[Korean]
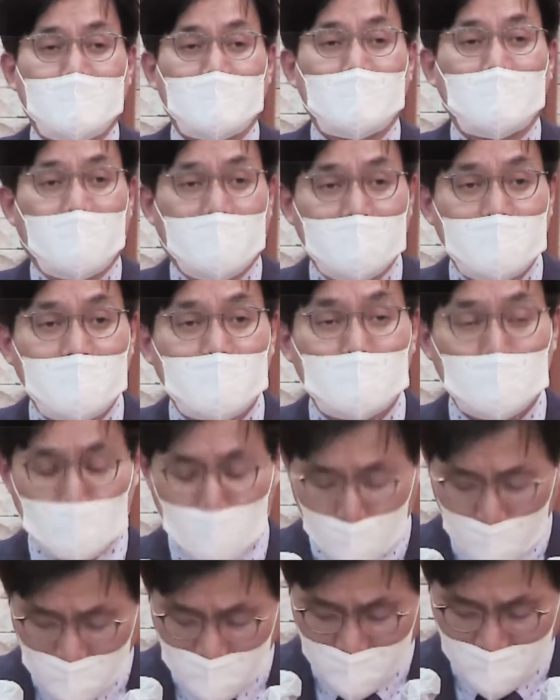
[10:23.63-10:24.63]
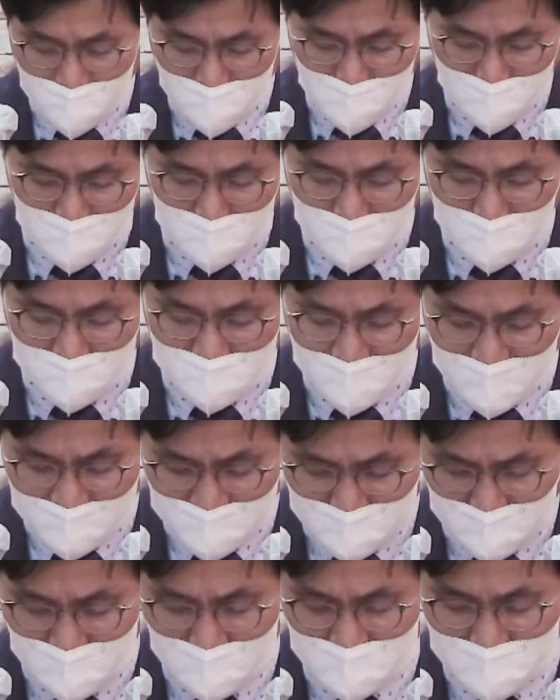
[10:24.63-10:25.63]
광야를 통과하면서
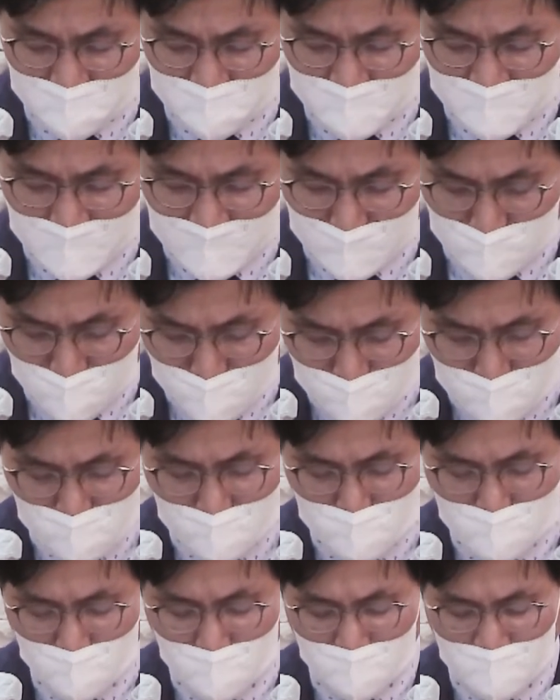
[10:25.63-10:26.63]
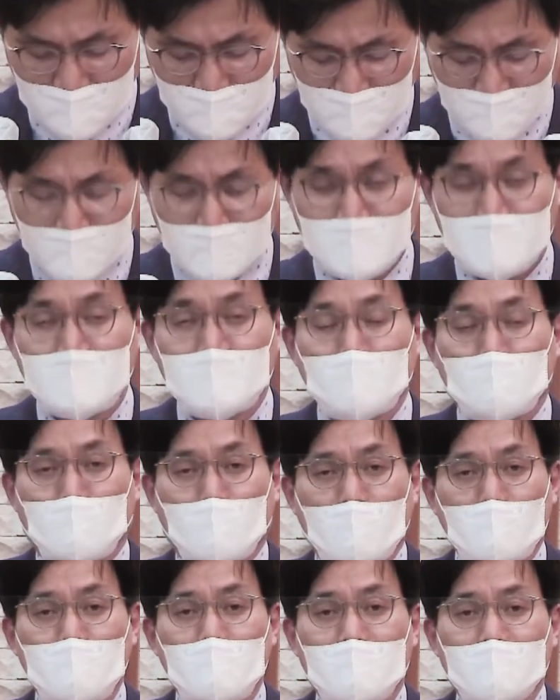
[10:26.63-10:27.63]
쌓았던 불순종과
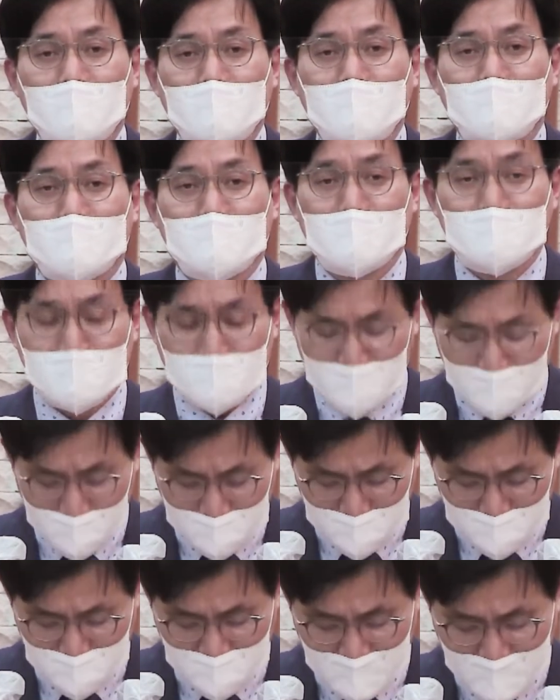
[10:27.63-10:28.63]
원망의 옛 생활을